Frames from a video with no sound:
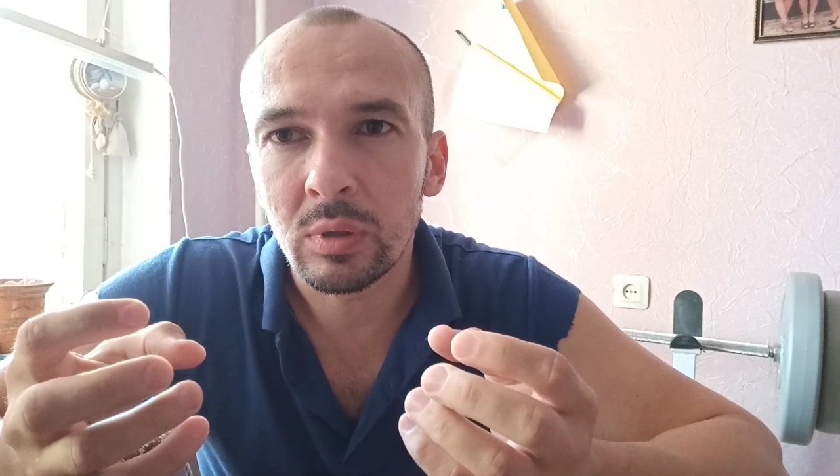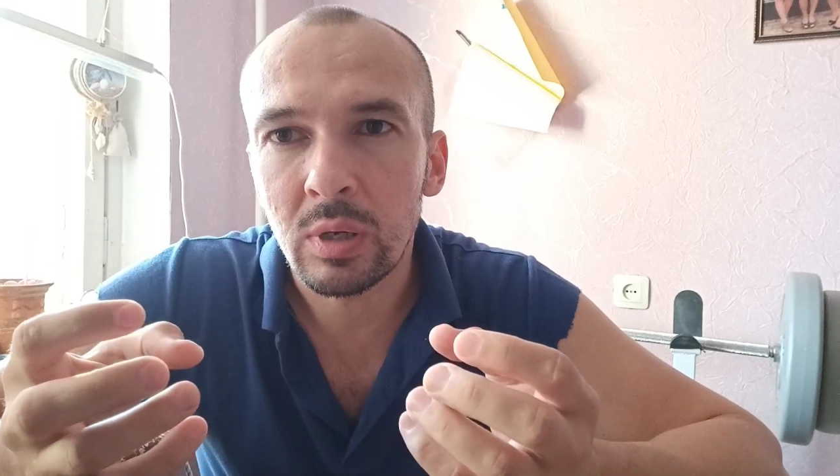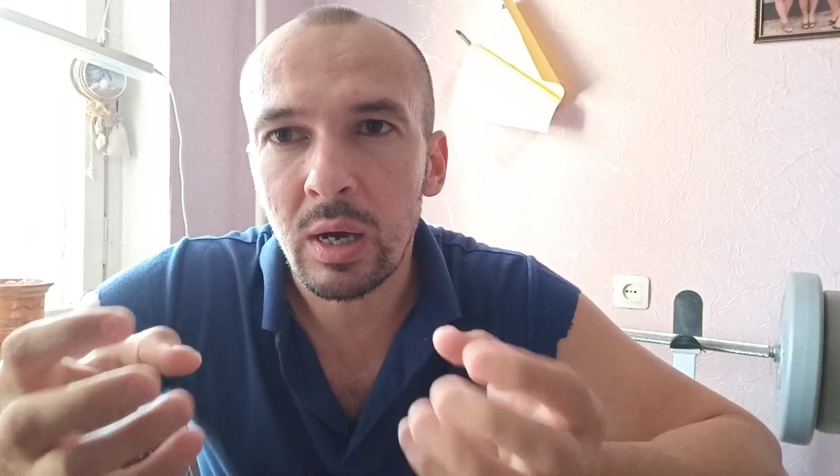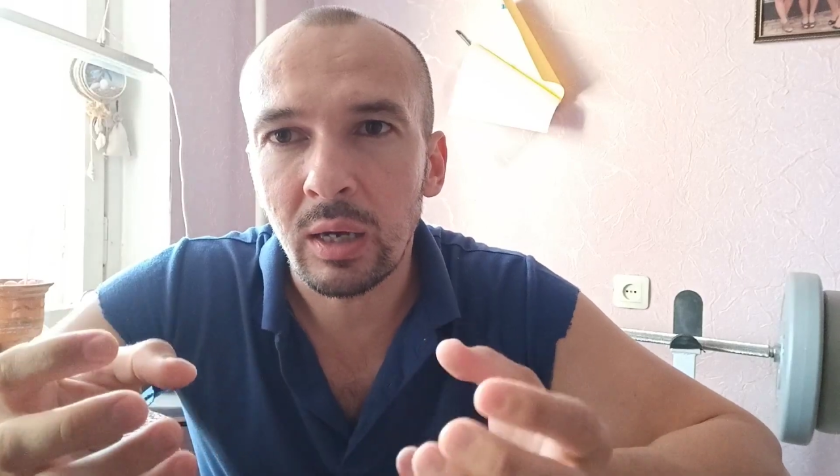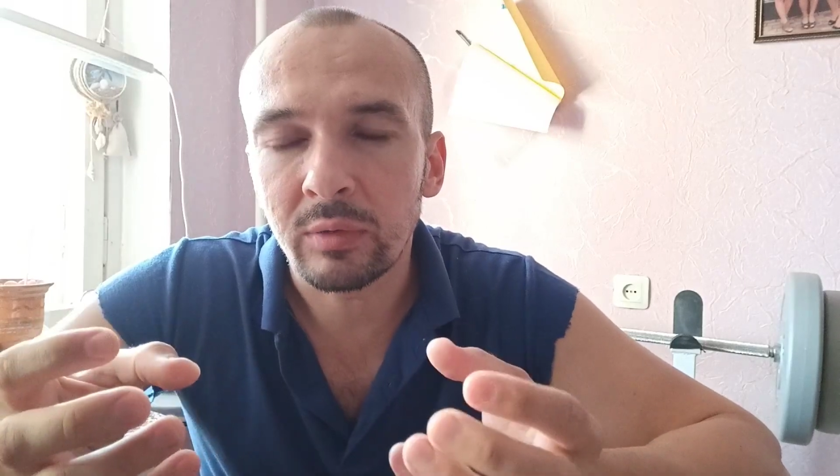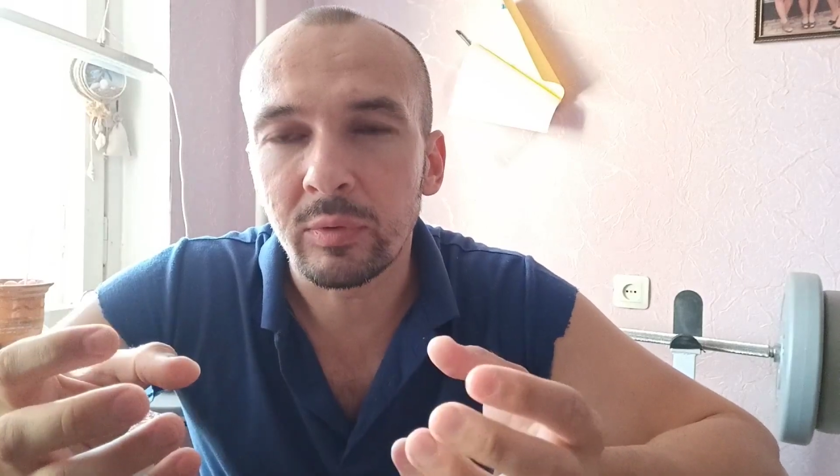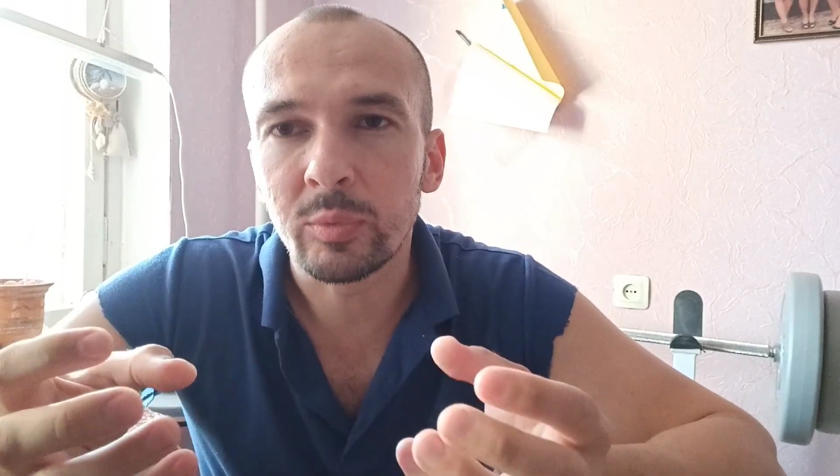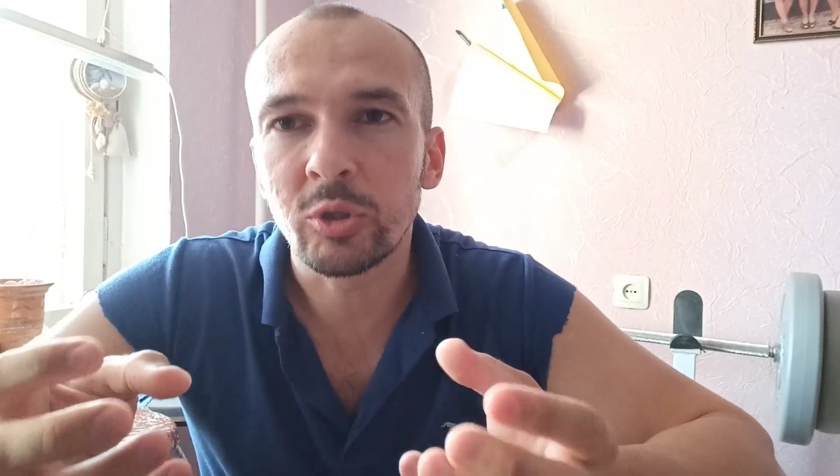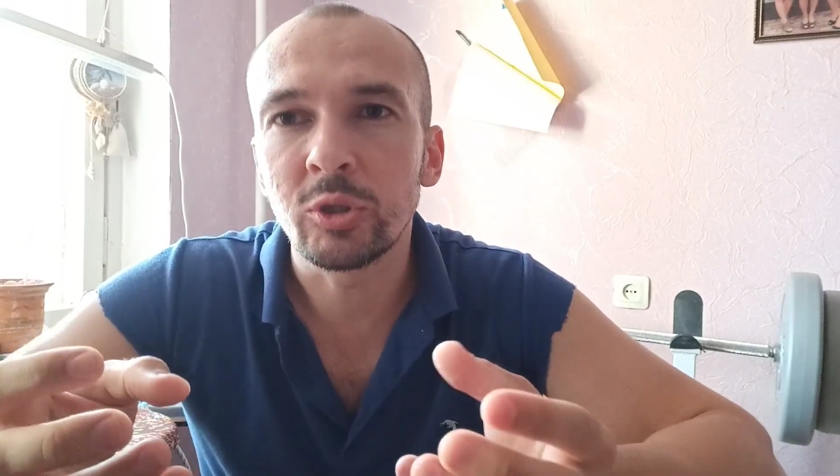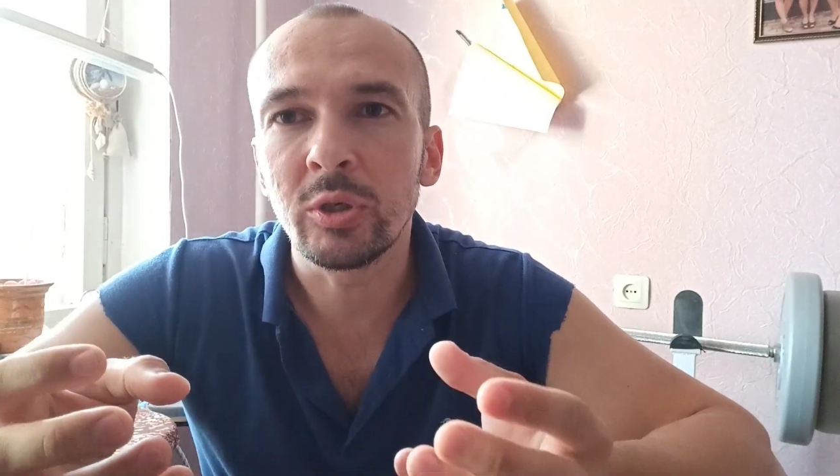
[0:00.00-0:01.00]
как
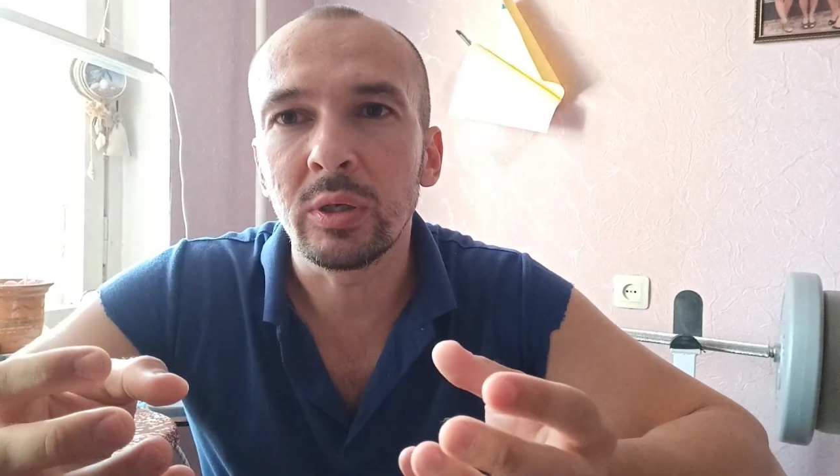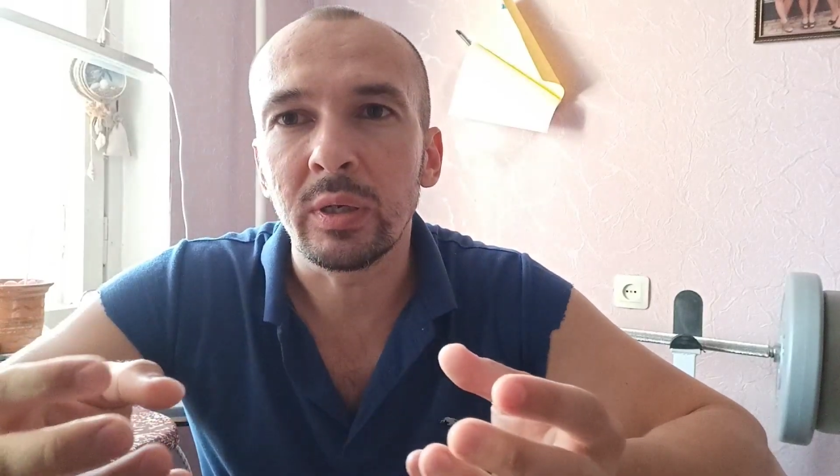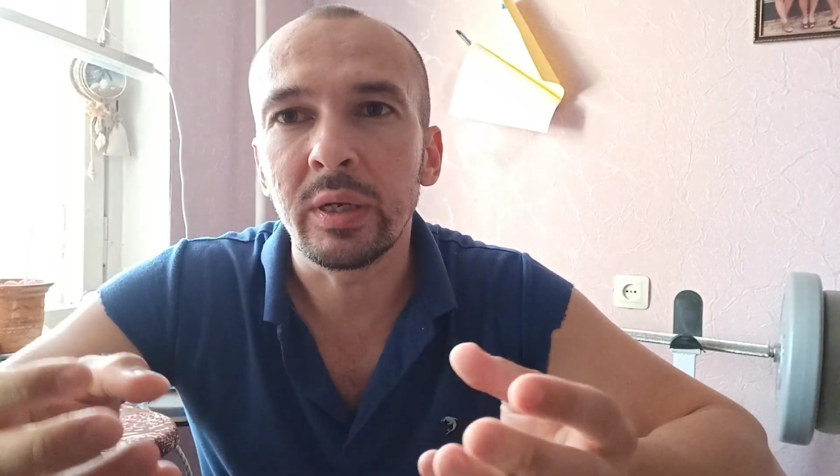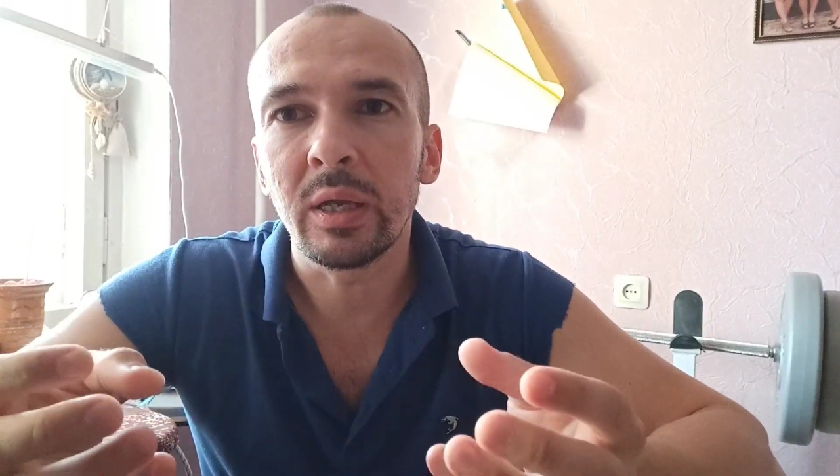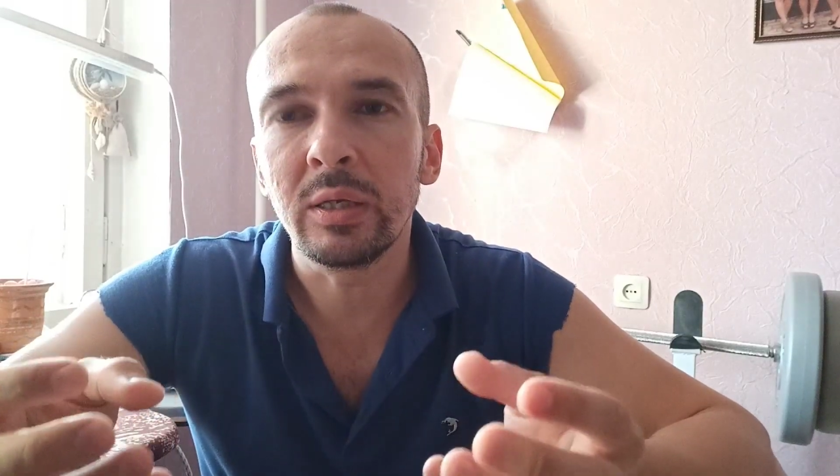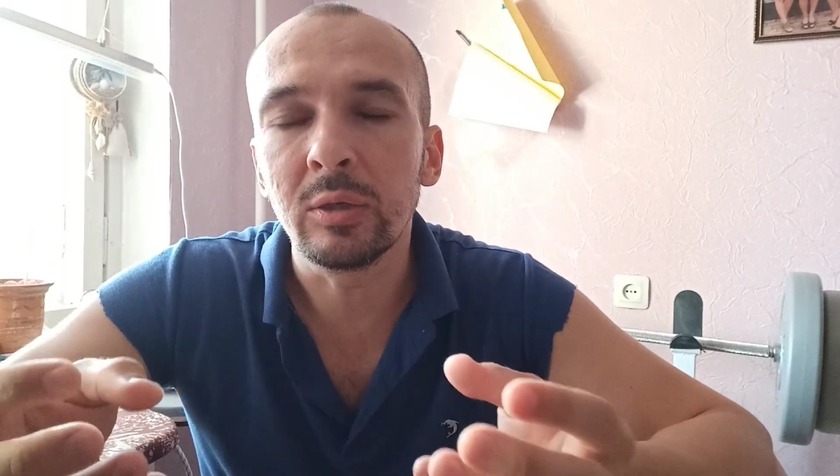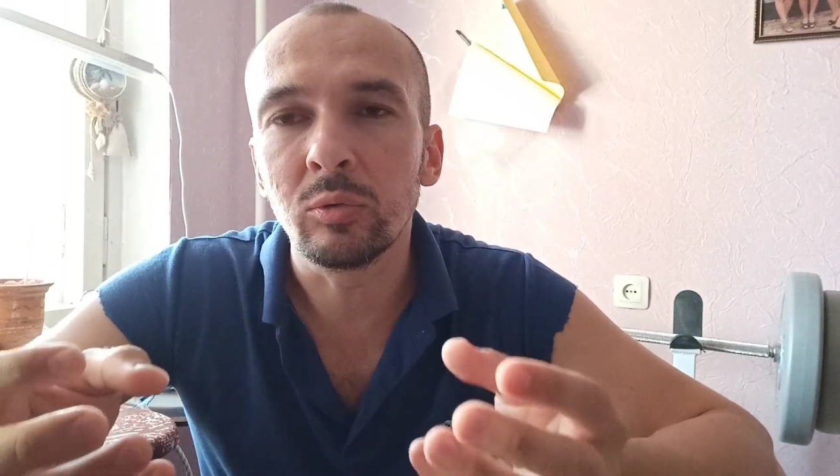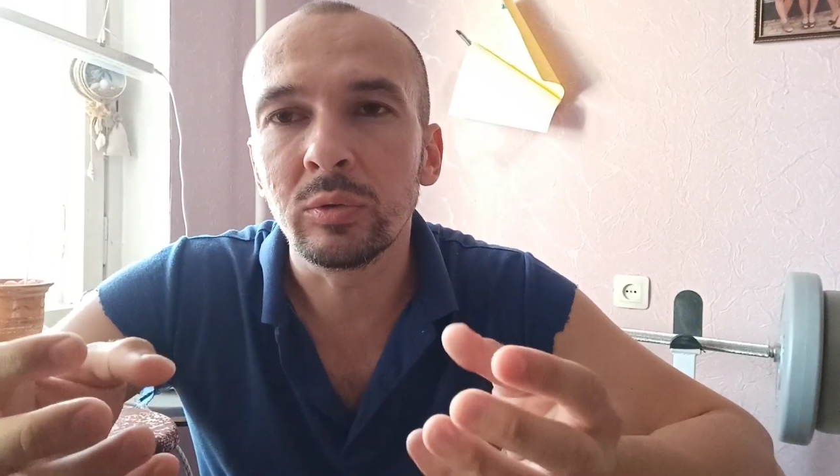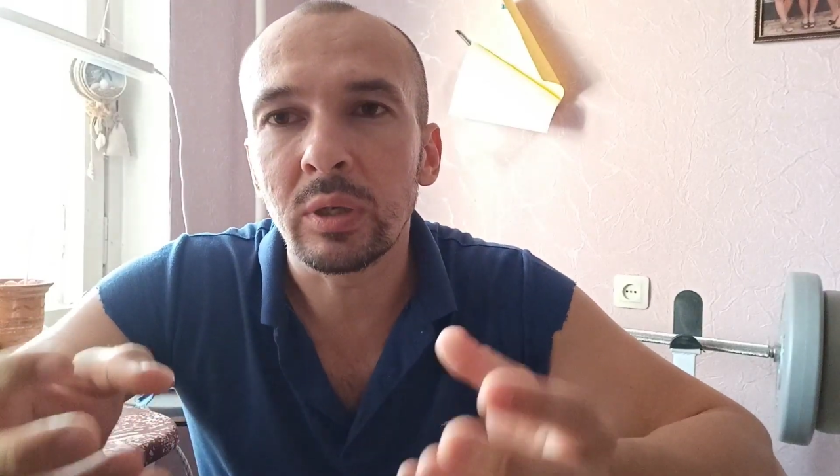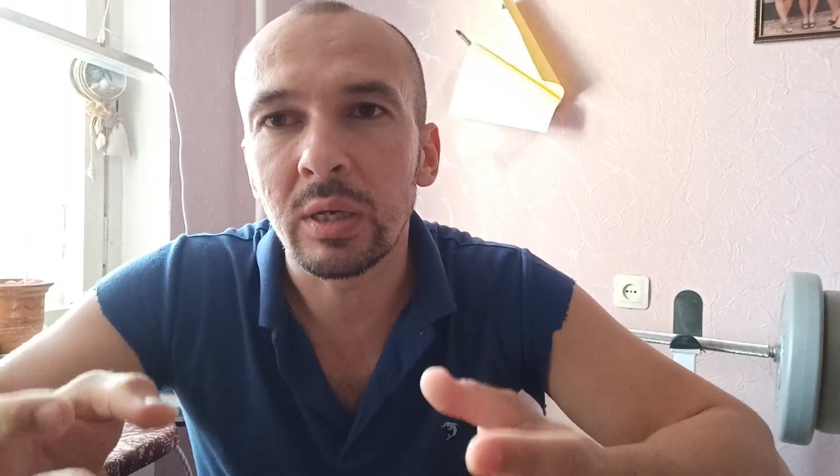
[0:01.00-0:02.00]
вообще
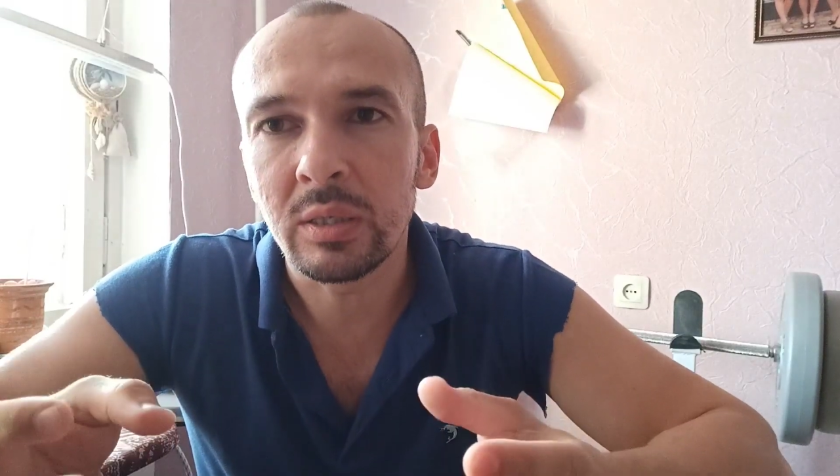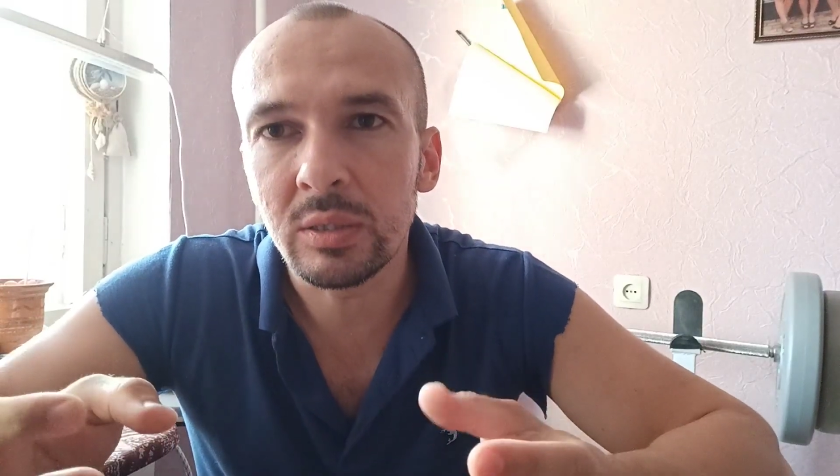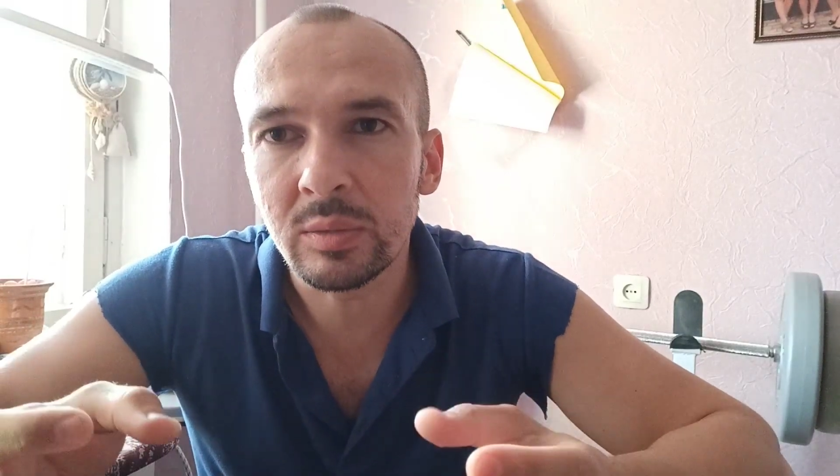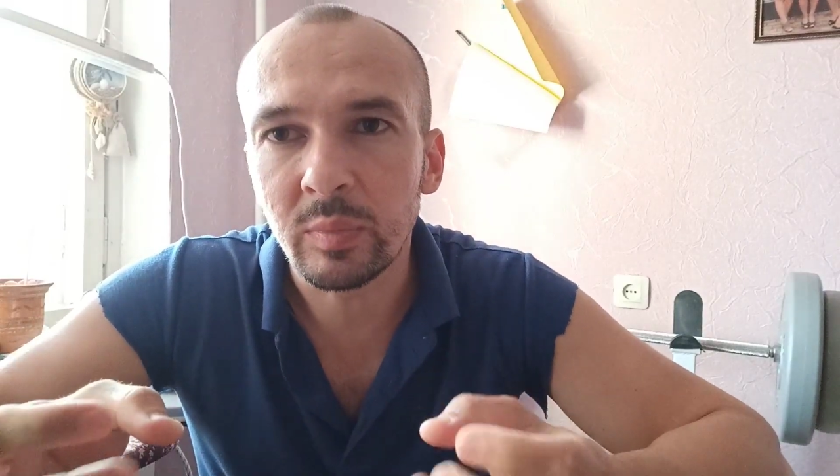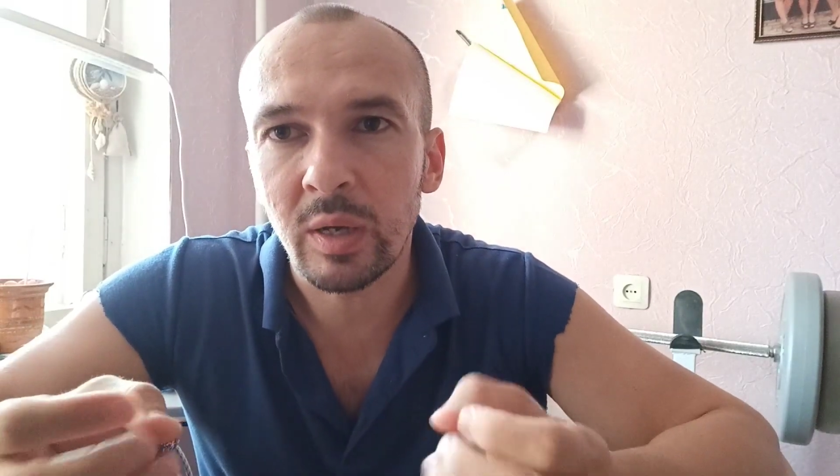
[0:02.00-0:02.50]
реагирует организм,